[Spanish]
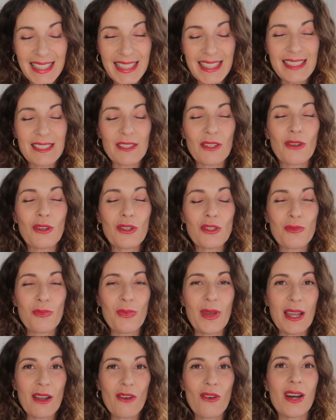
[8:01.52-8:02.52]
inglés,
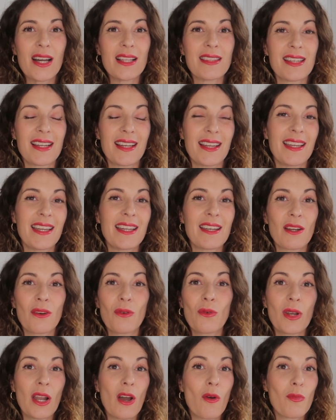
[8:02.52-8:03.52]
os vengo a traer
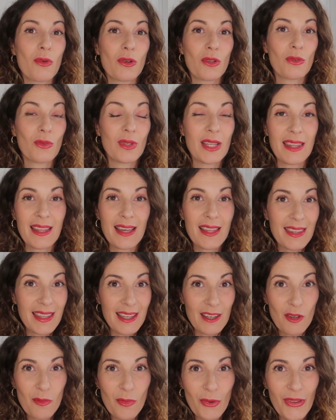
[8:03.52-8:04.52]
una
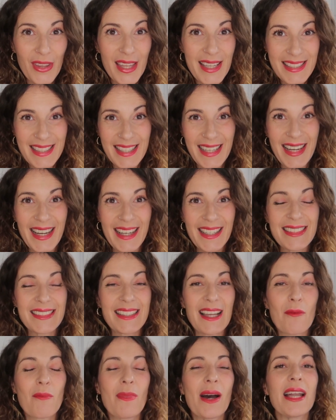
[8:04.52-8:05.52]
oportunidad que no podéis dejar
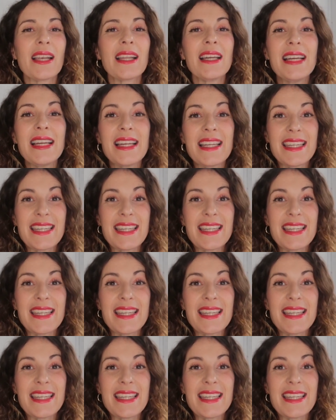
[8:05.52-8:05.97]
escapar